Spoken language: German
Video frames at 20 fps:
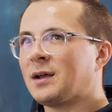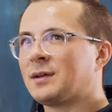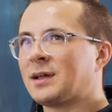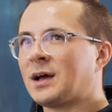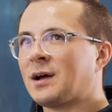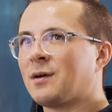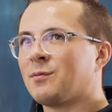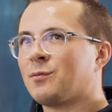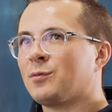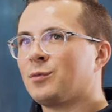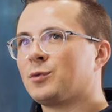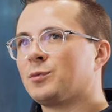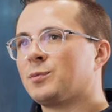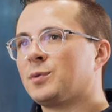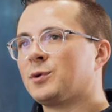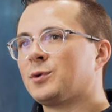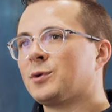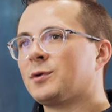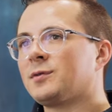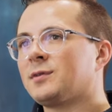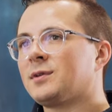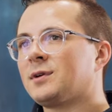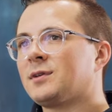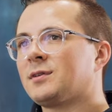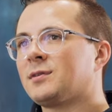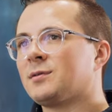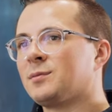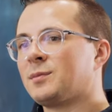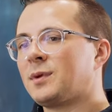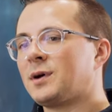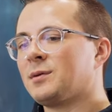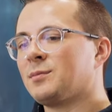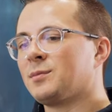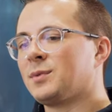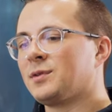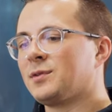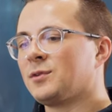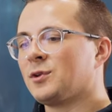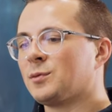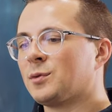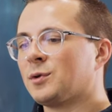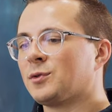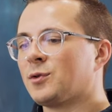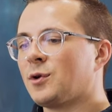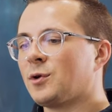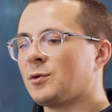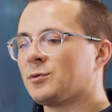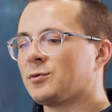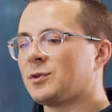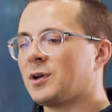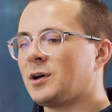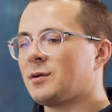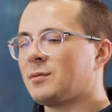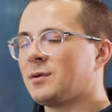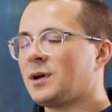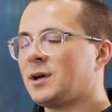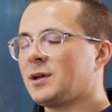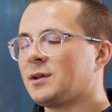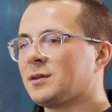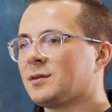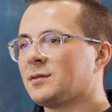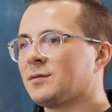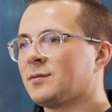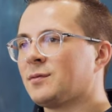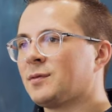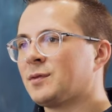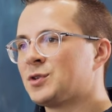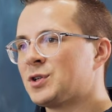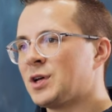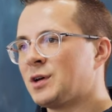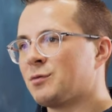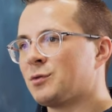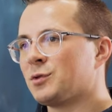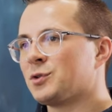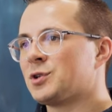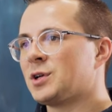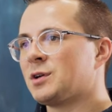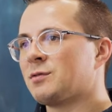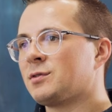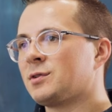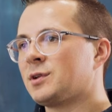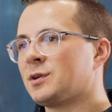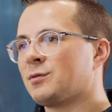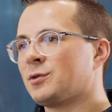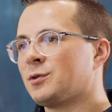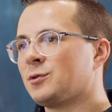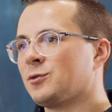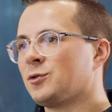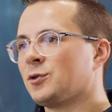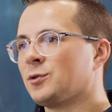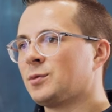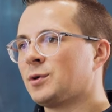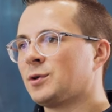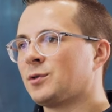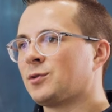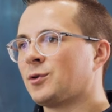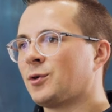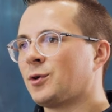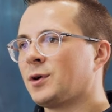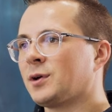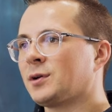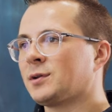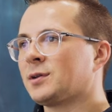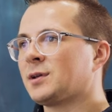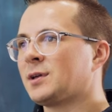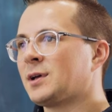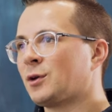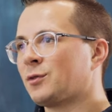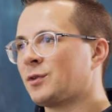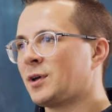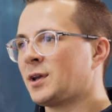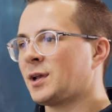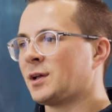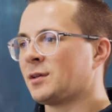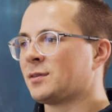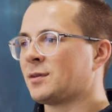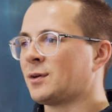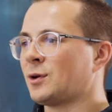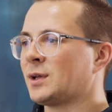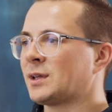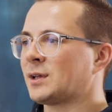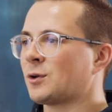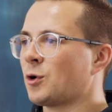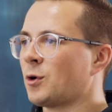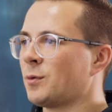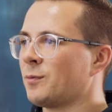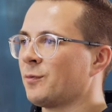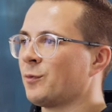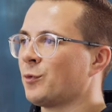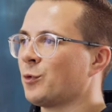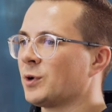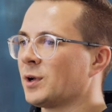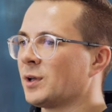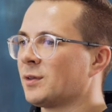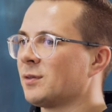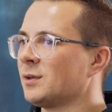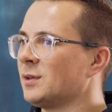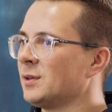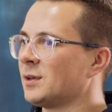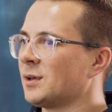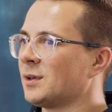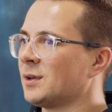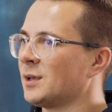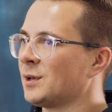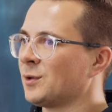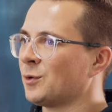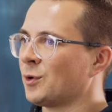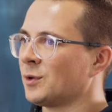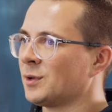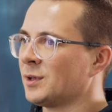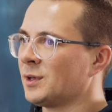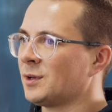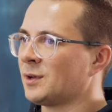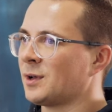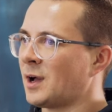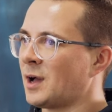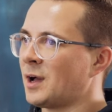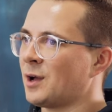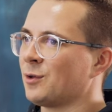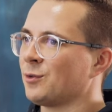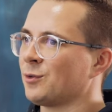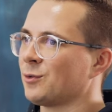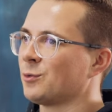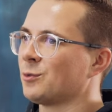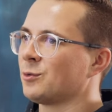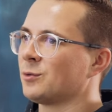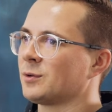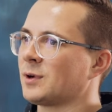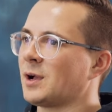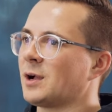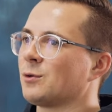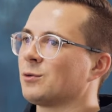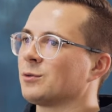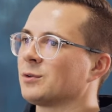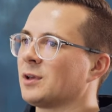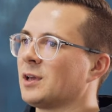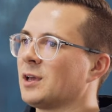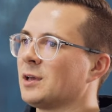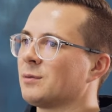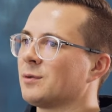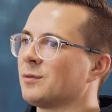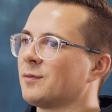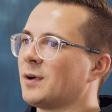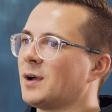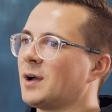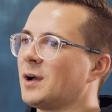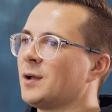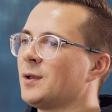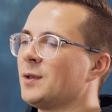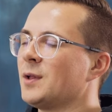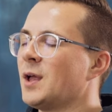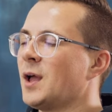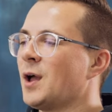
Da bedurfte es ein bisschen Überzeugungsarbeit, Chef und Chefin davon zu überzeugen, die aus einer Zeit kommen, wo jetzt Internet noch nicht gar so gang und gäbe war